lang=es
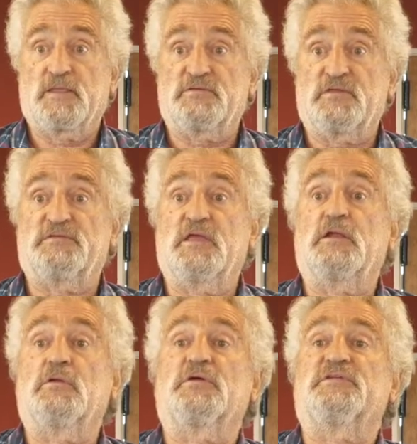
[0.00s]
Se
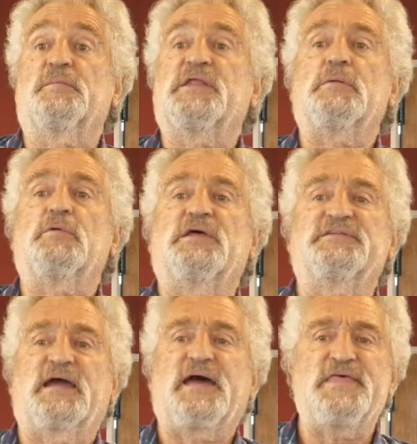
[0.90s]
hacían lo que llamaríamos las
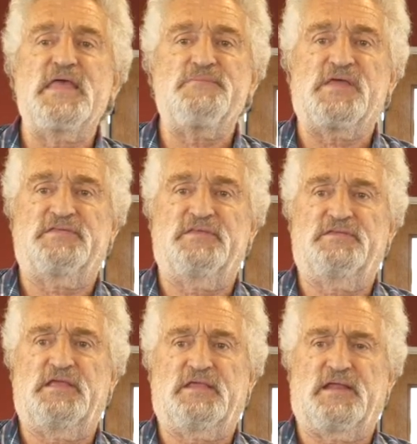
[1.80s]
academias,
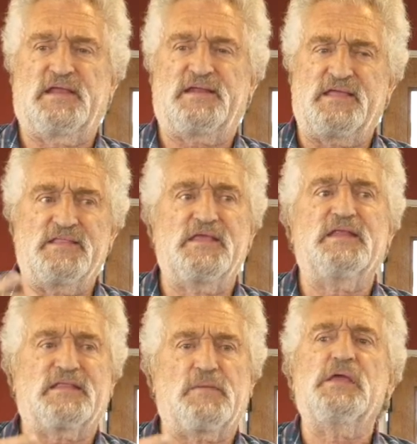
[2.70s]
etcétera. En
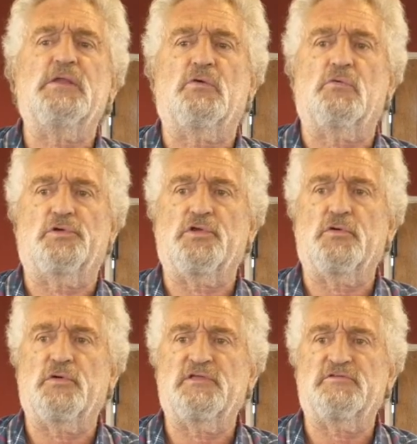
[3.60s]
Argentina también
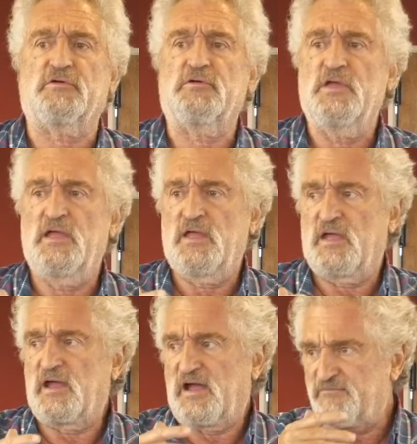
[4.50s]
ocurrió eso
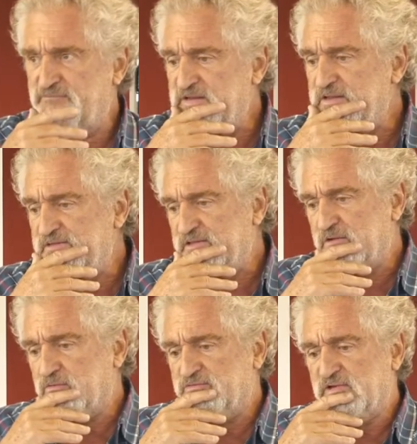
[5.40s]
a fines de
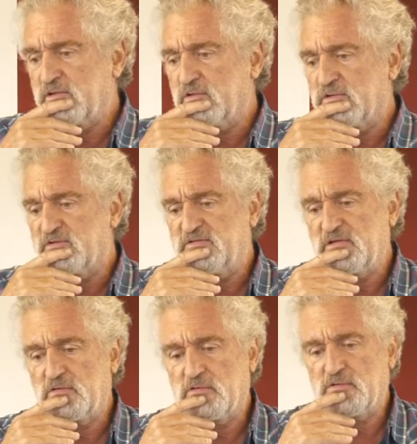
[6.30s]
los años del
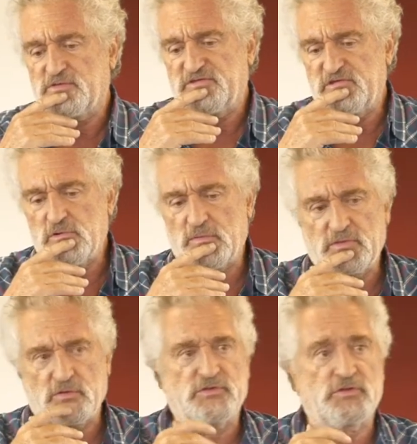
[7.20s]
siglo XIX,
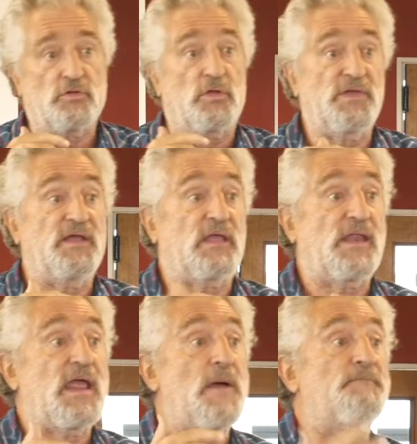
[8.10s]
en donde todavía
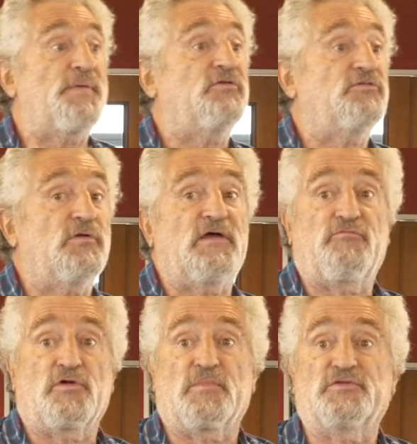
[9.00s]
tenía peso la
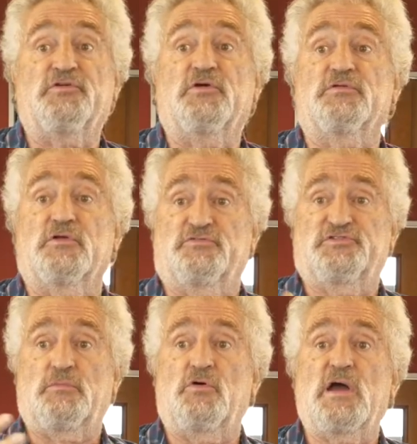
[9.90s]
formación de los
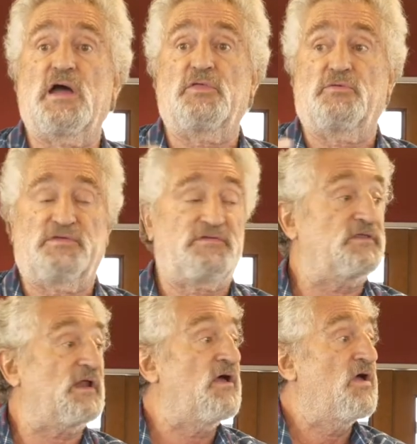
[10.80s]
abogados,
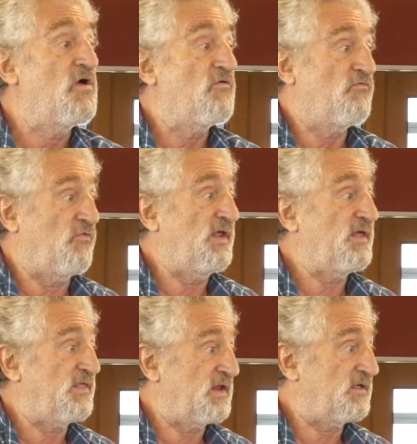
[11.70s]
etcétera,
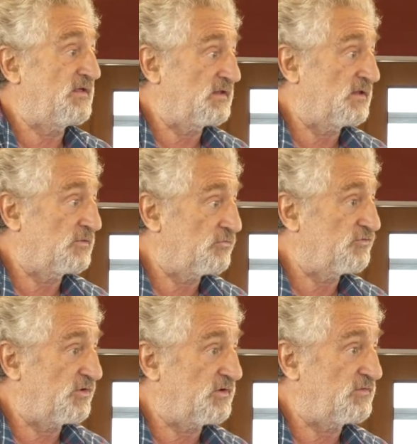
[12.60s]
fuera de las
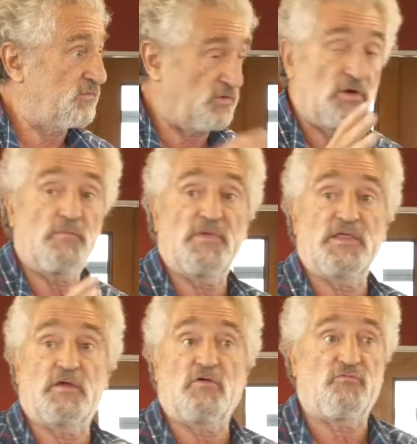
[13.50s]
instituciones, o de los
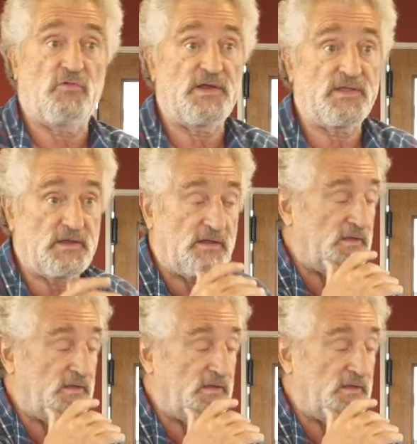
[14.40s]
médicos fuera de las